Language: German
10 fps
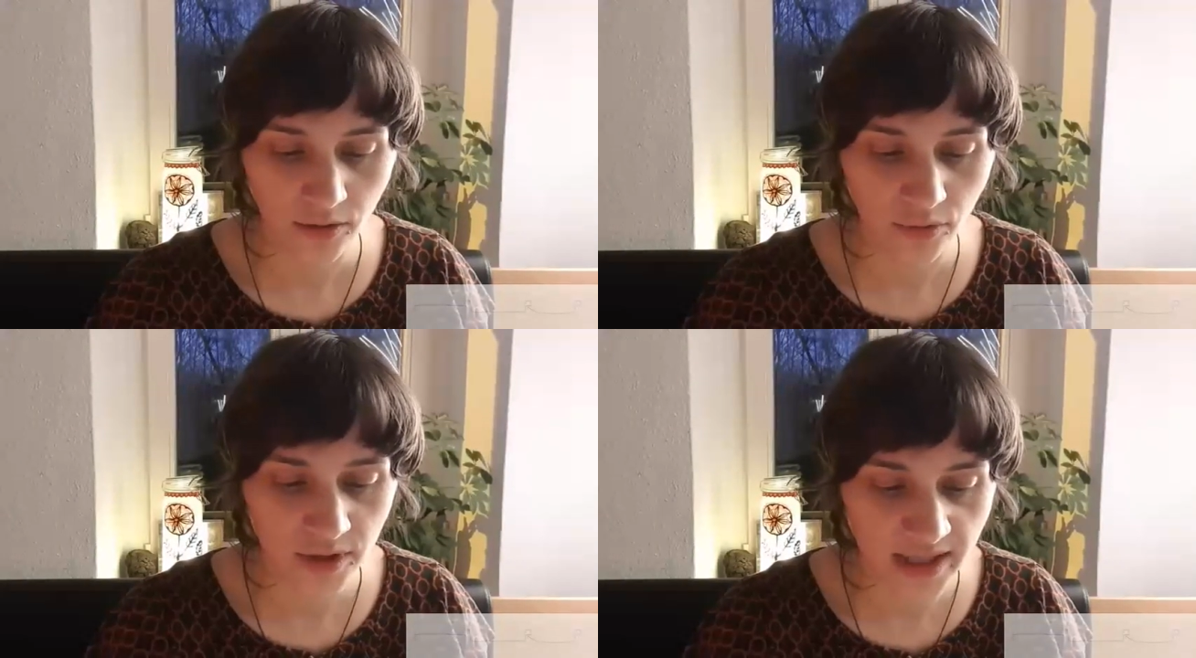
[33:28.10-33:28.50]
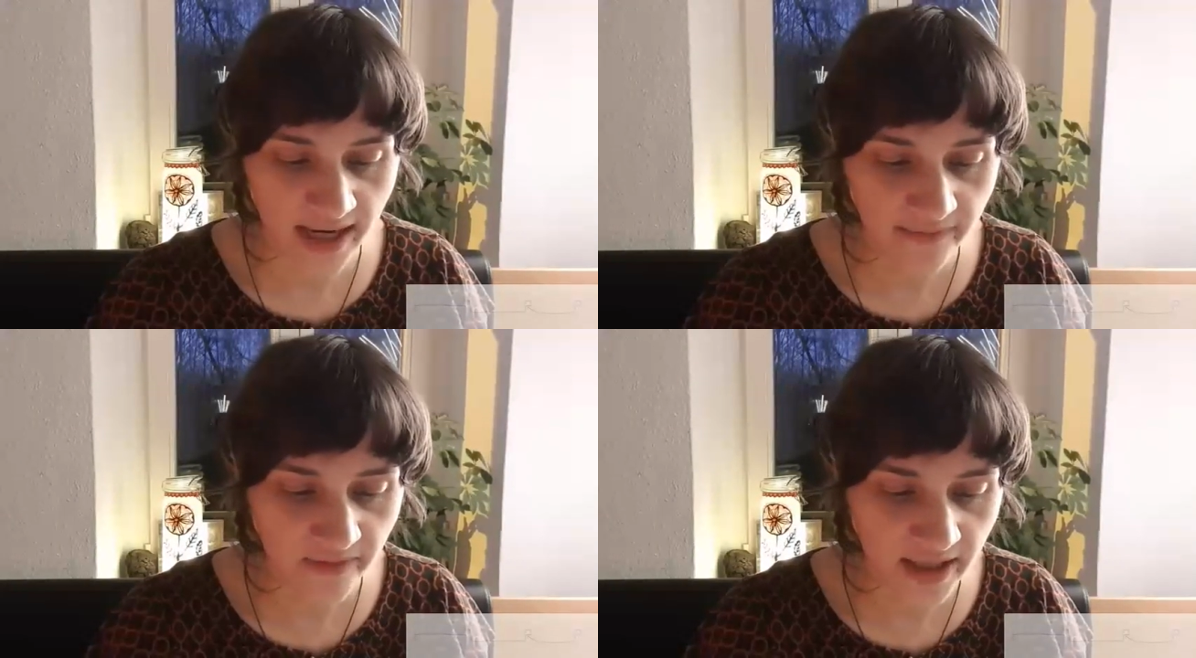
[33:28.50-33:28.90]
Und
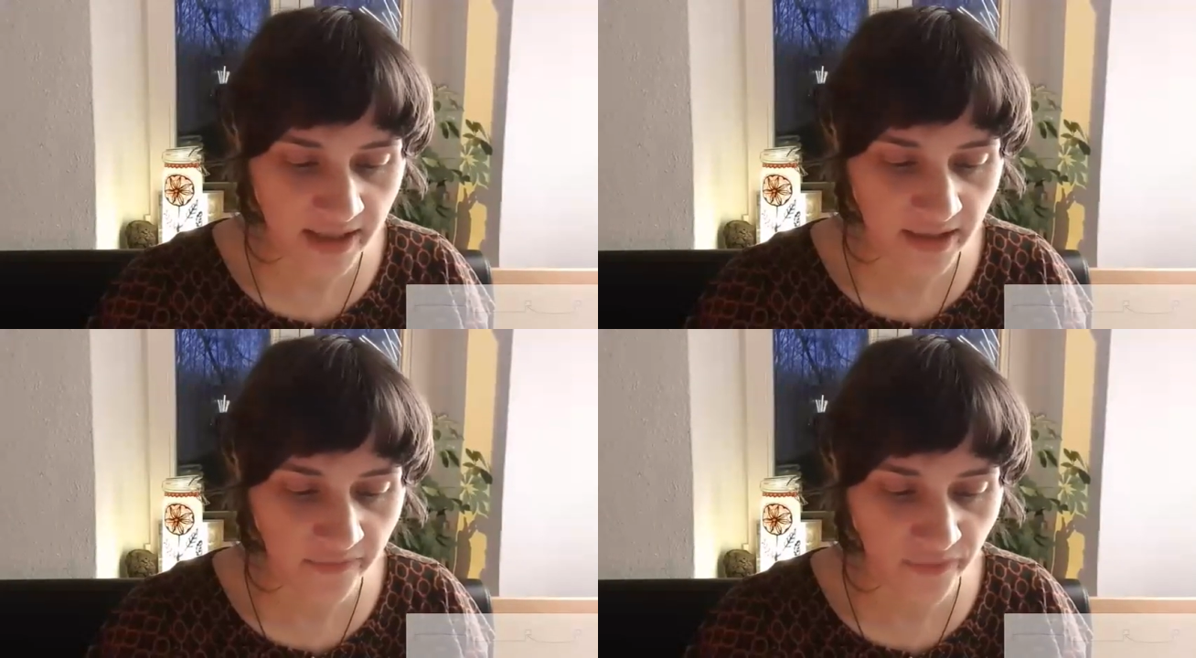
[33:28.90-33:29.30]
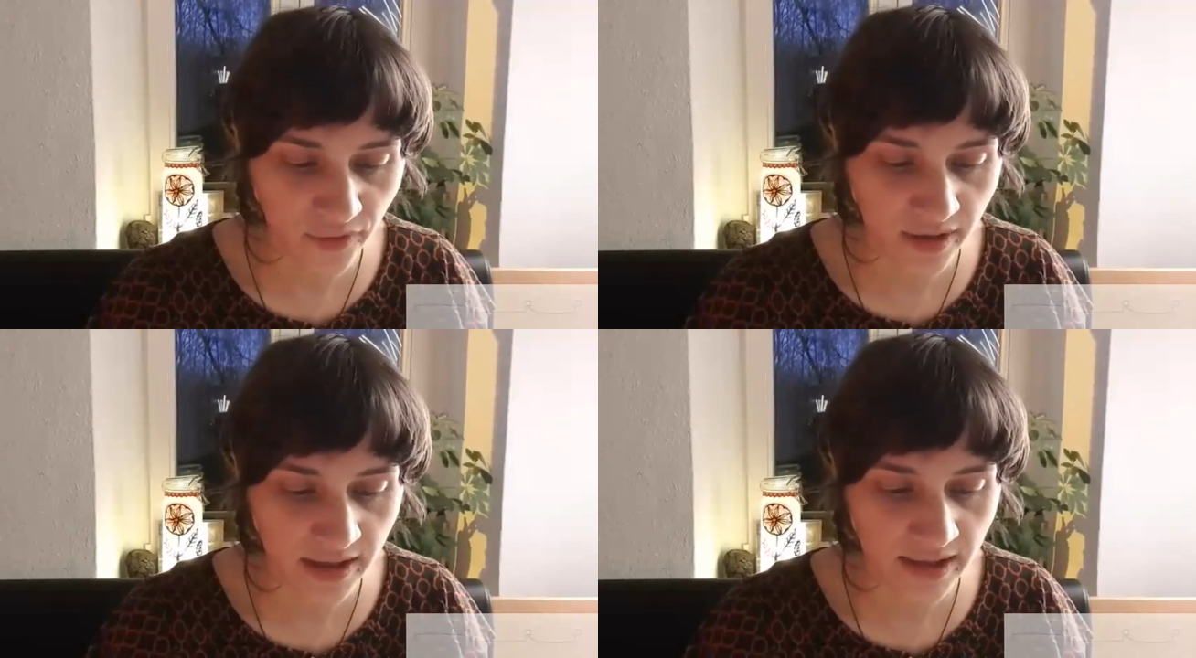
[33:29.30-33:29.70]
dann werden die
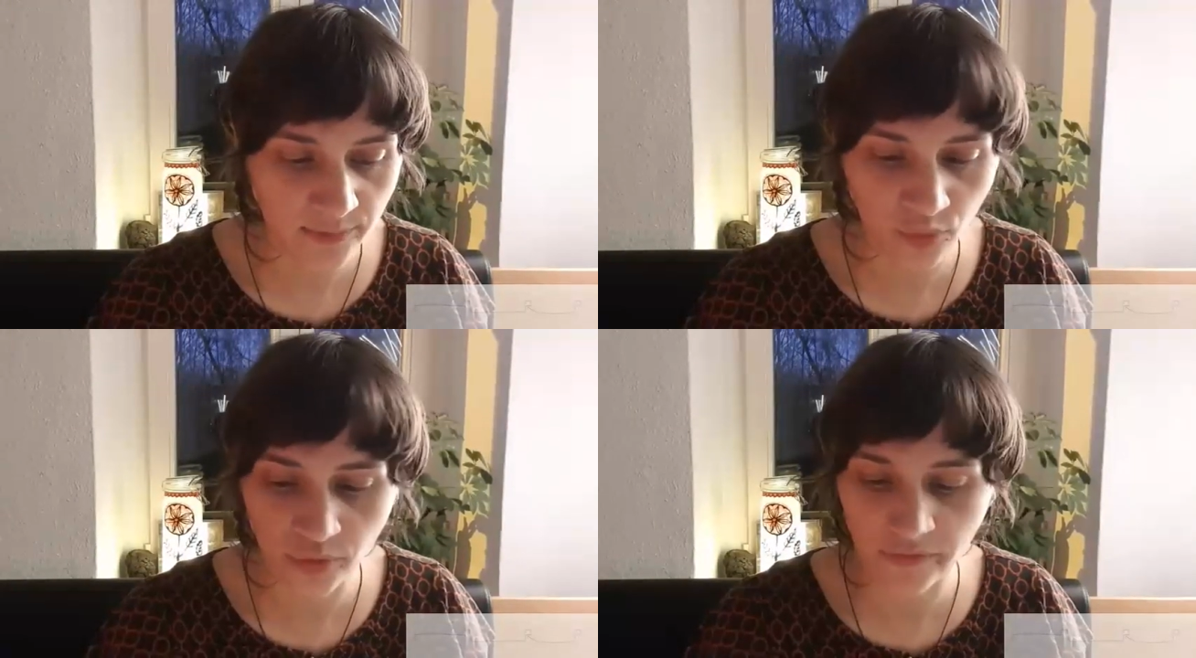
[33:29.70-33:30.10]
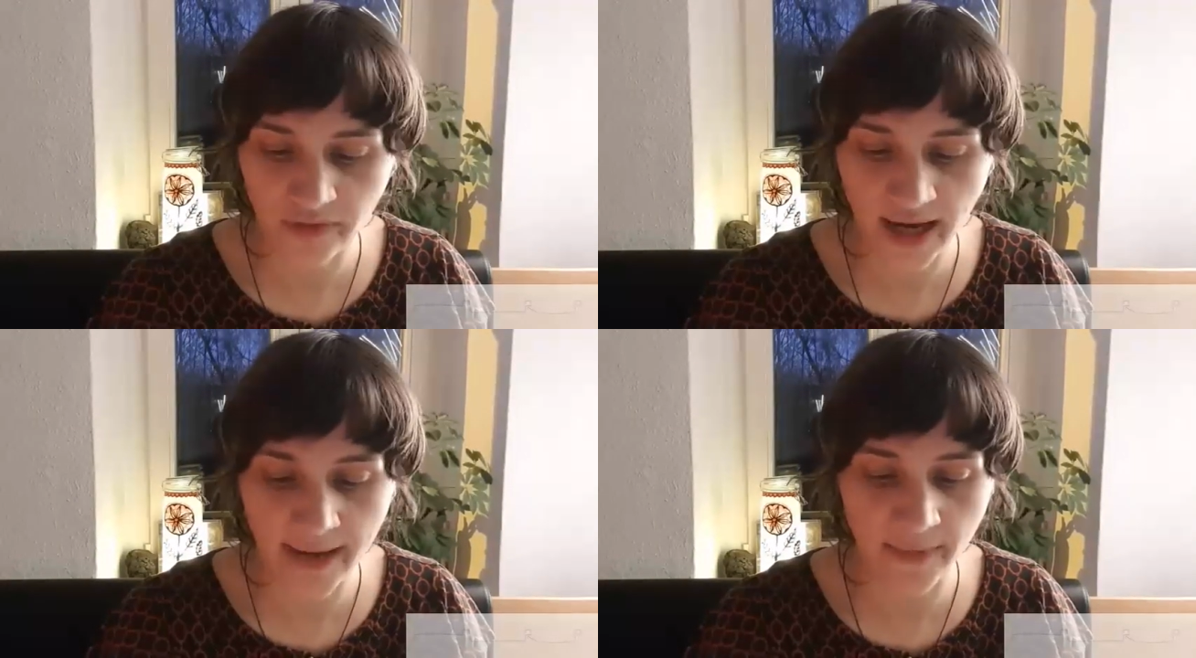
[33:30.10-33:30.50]
Völker den Boden
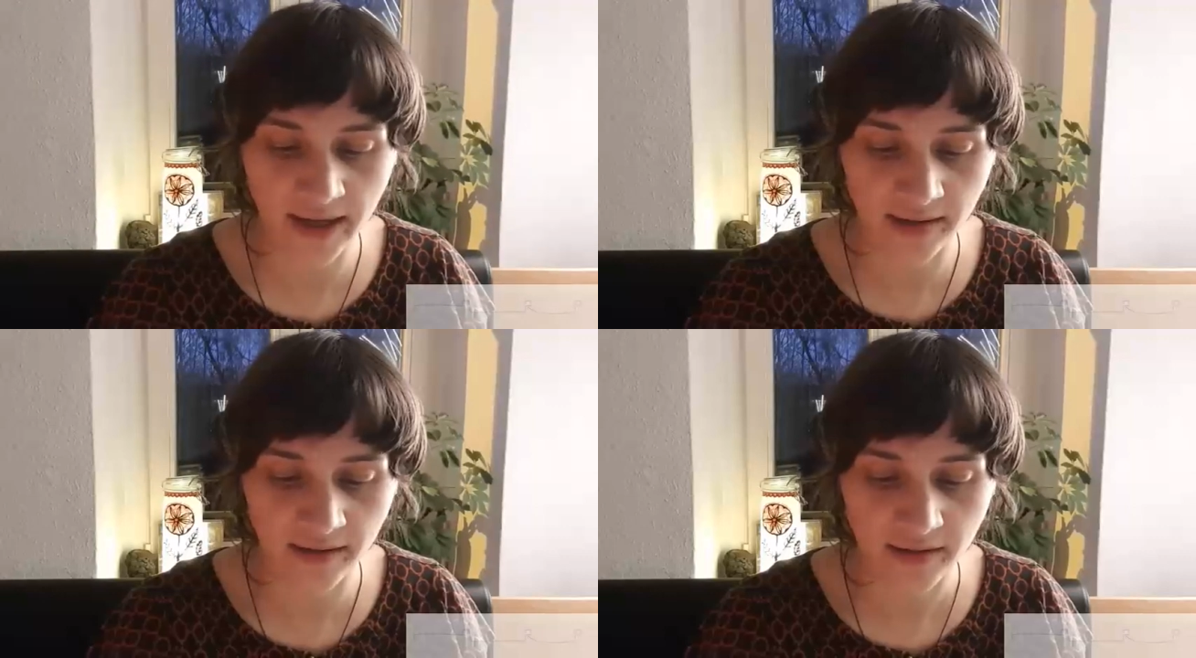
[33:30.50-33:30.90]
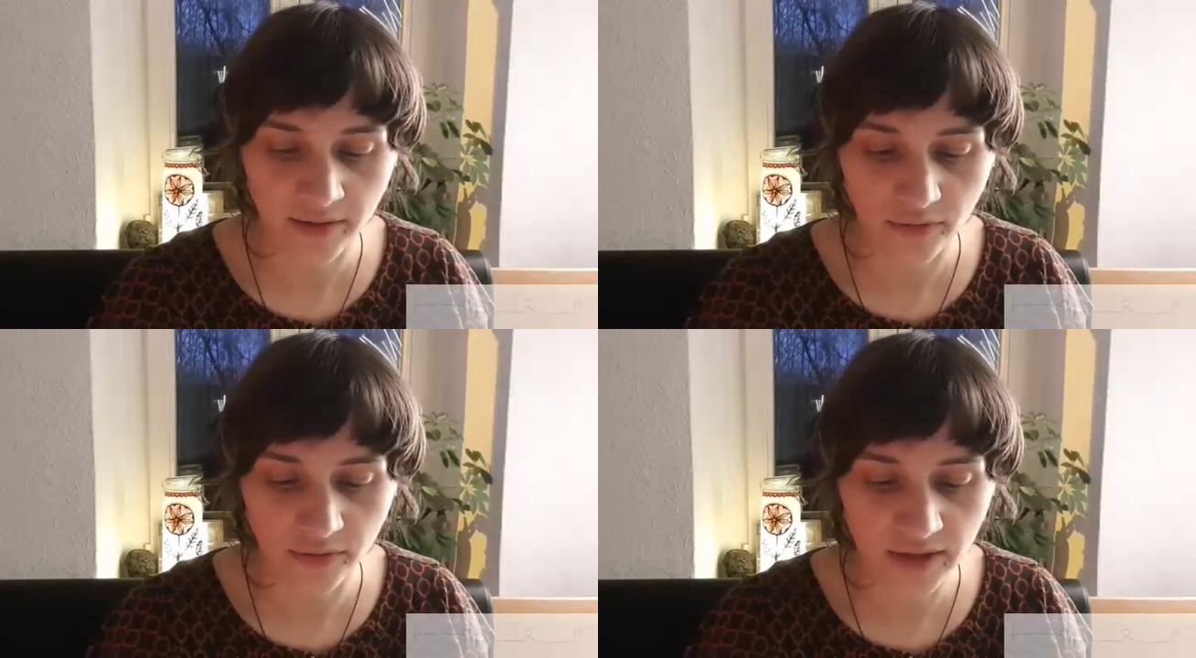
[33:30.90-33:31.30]
freimachen
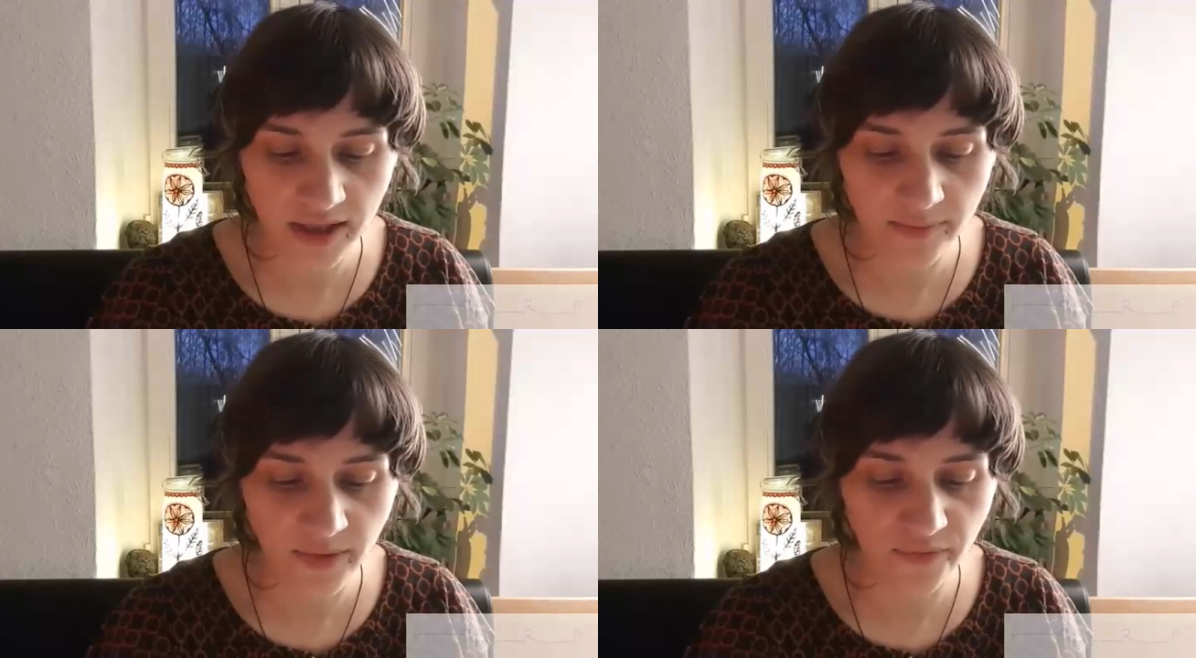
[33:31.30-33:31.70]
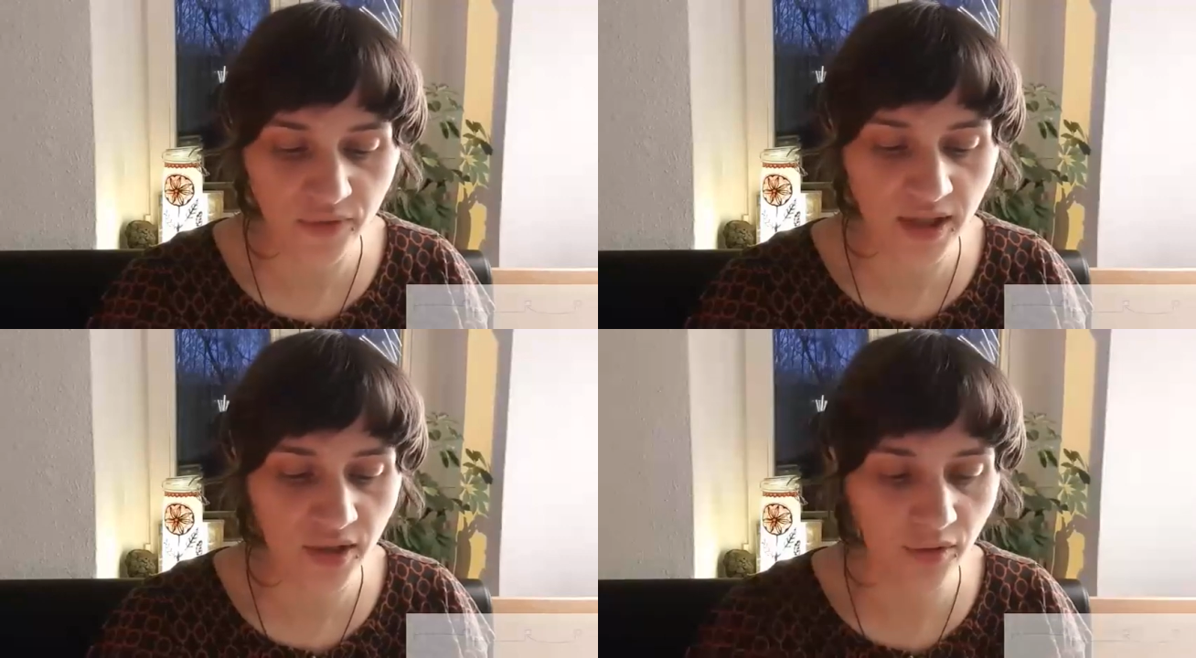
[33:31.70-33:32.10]
und nicht mehr für
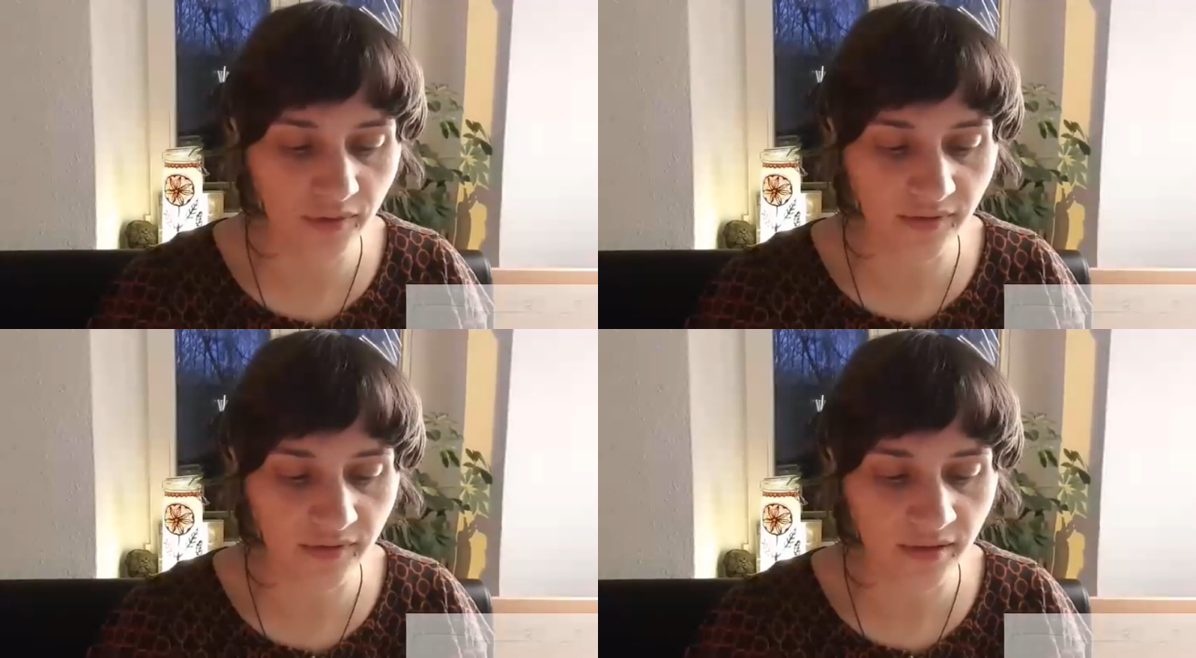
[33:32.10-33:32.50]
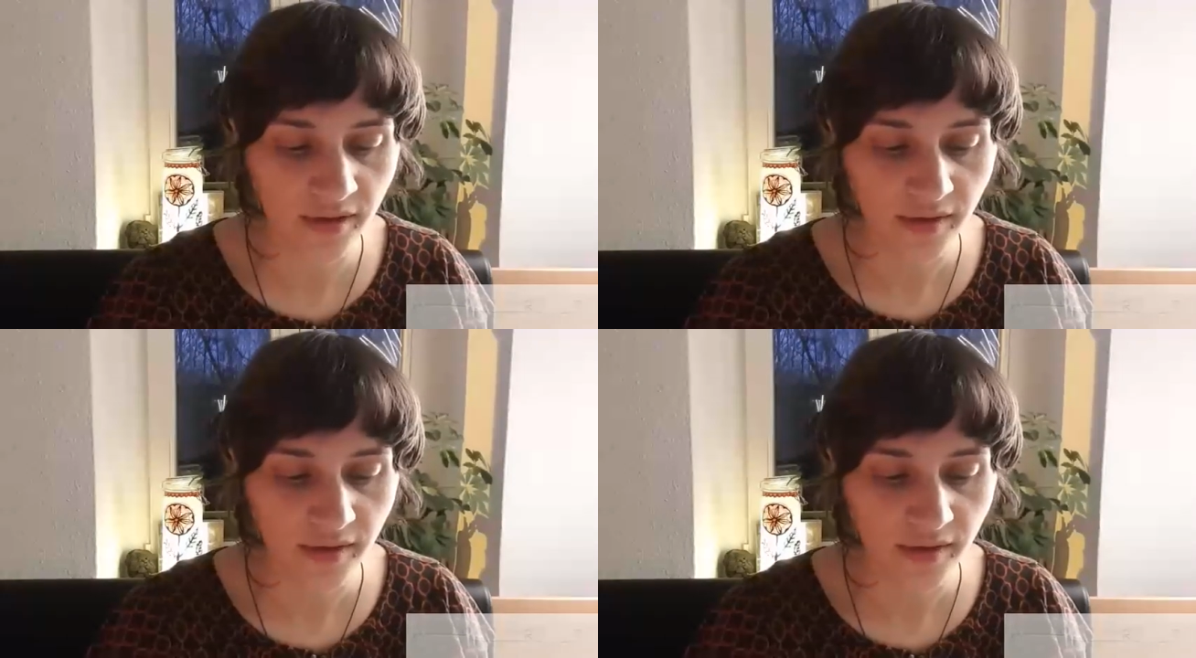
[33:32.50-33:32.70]
den Götzen,